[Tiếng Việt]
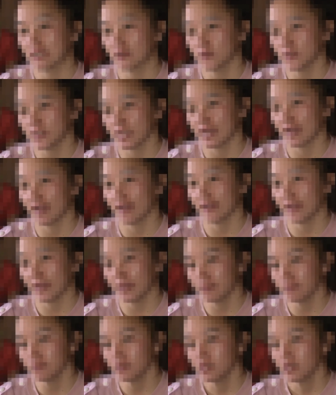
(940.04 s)
là nó sẽ lái
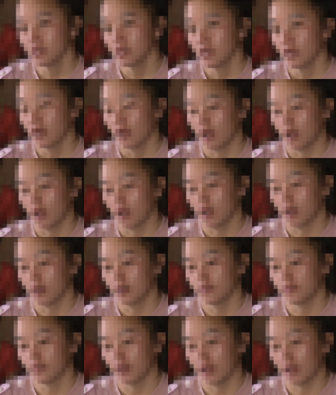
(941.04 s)
em,
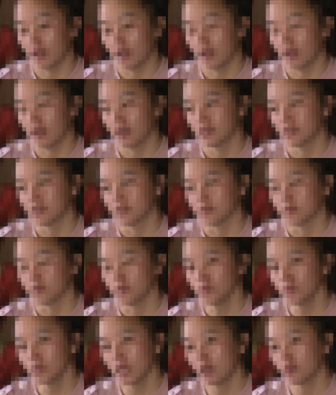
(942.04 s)
À, và
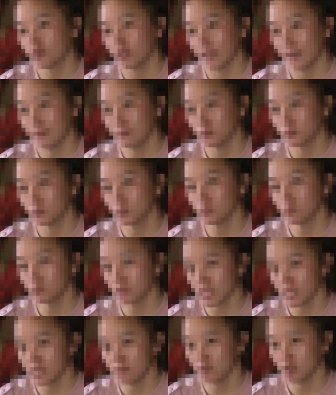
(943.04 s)
lúc đầu thì em cũng
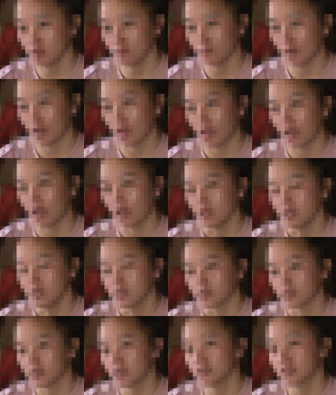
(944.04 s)
không tin nhưng mà
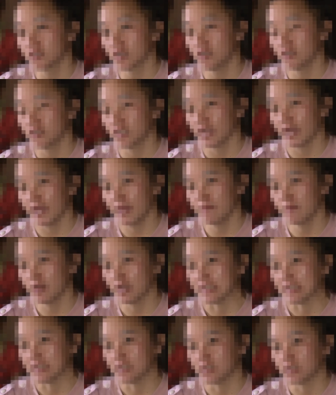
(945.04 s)
dần dần thì em
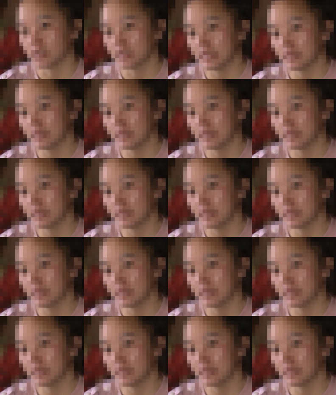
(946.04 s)
lại